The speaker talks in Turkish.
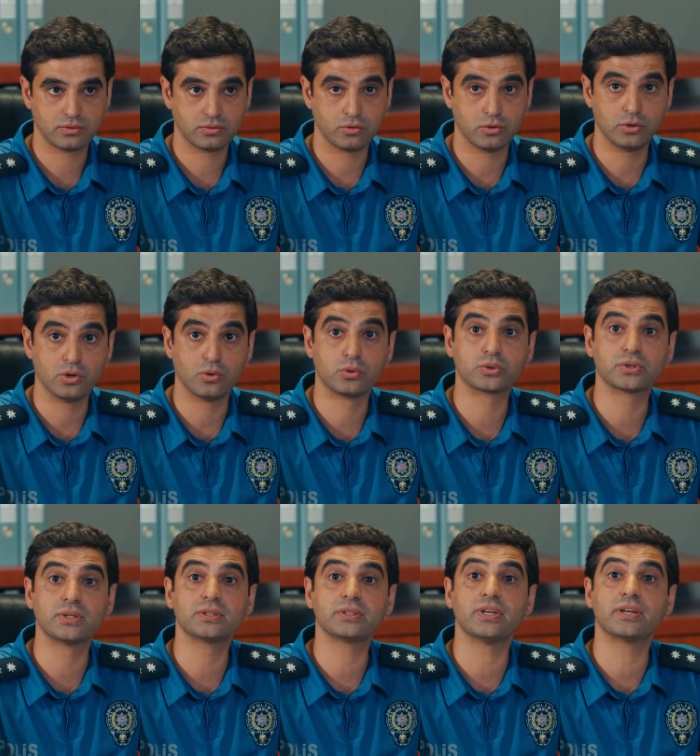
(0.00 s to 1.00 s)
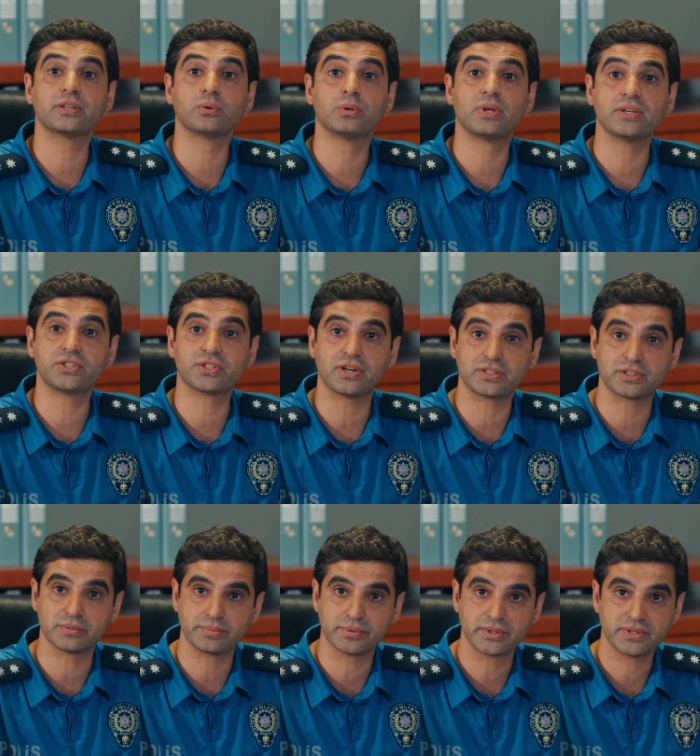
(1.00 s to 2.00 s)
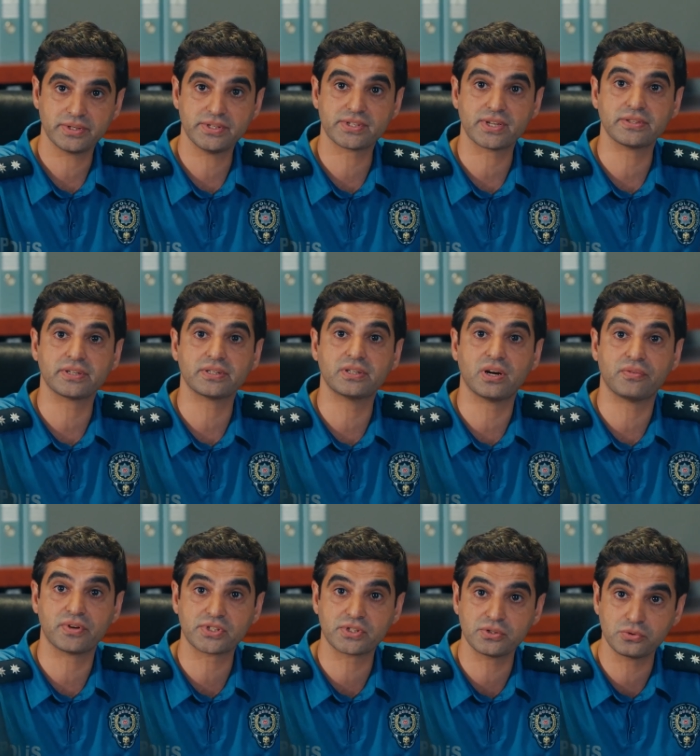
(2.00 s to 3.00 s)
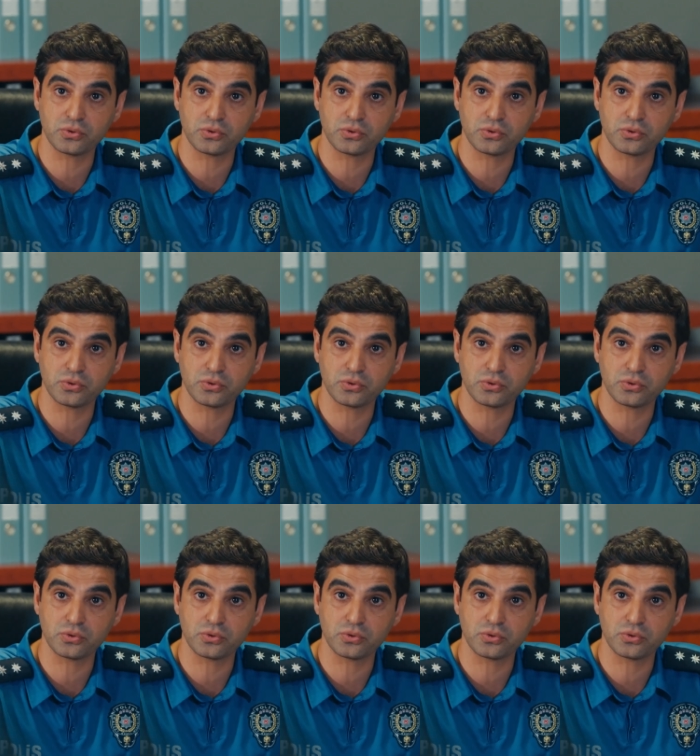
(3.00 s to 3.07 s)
Böyle ortalık yerde olay çıkartıp insanların kafasını